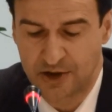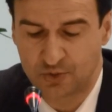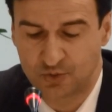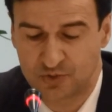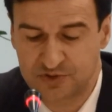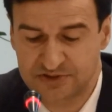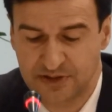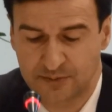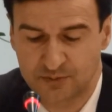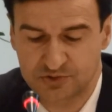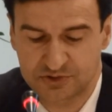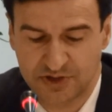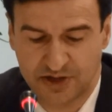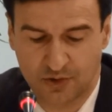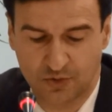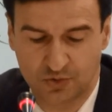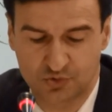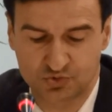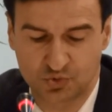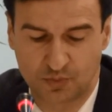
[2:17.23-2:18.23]
no estamos tan
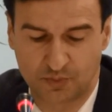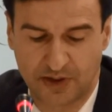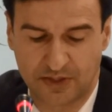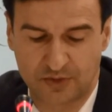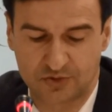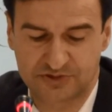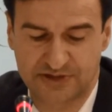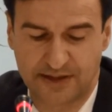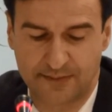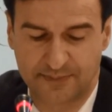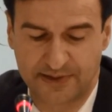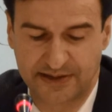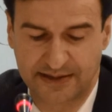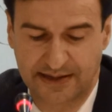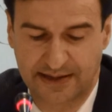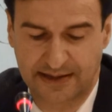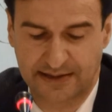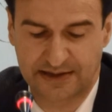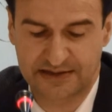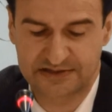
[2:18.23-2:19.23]
acostumbrados a
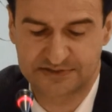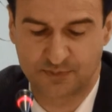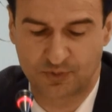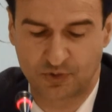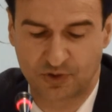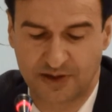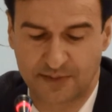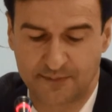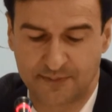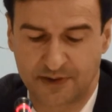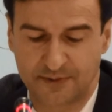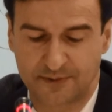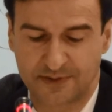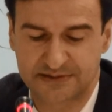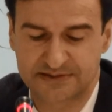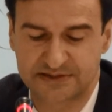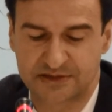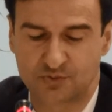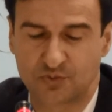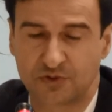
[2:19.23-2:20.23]
aplicarlas porque
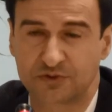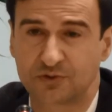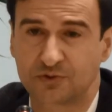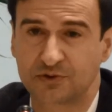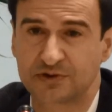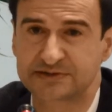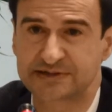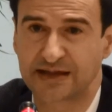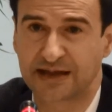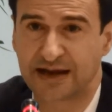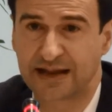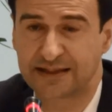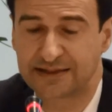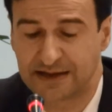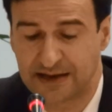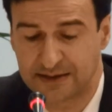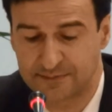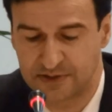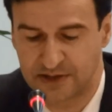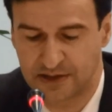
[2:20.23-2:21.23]
prevén situaciones que en la
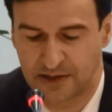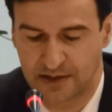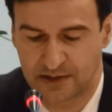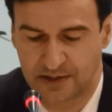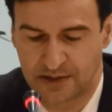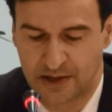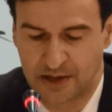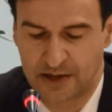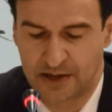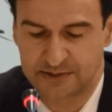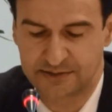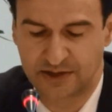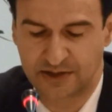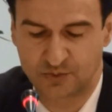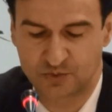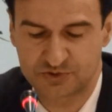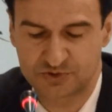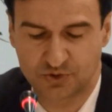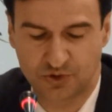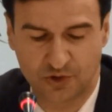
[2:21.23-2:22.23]
dinámica de
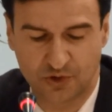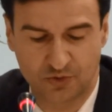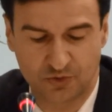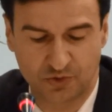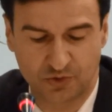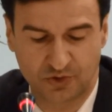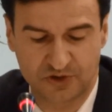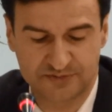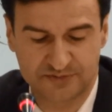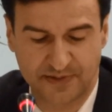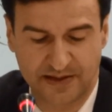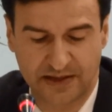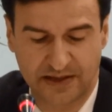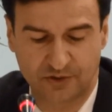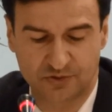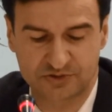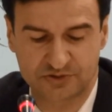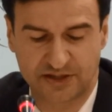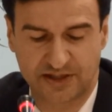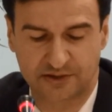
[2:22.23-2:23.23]
nuestro negocio en España
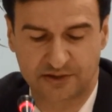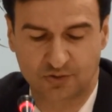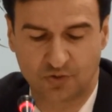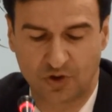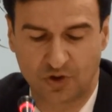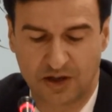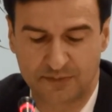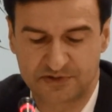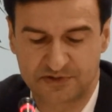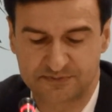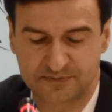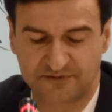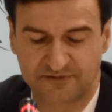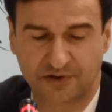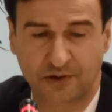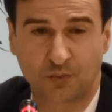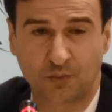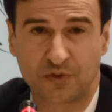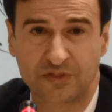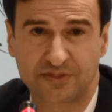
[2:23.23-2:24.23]
no se dan con la misma
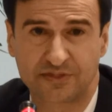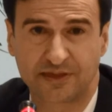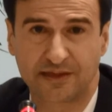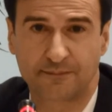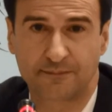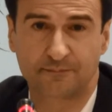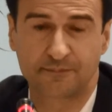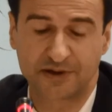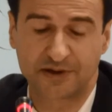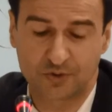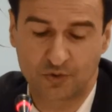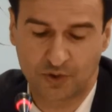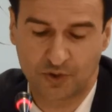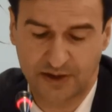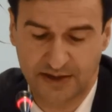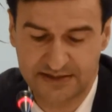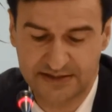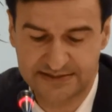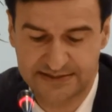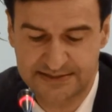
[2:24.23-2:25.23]
frecuencia, pero
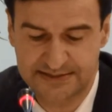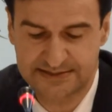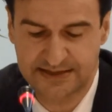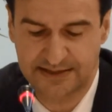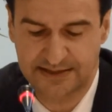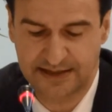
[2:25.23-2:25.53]
que sí se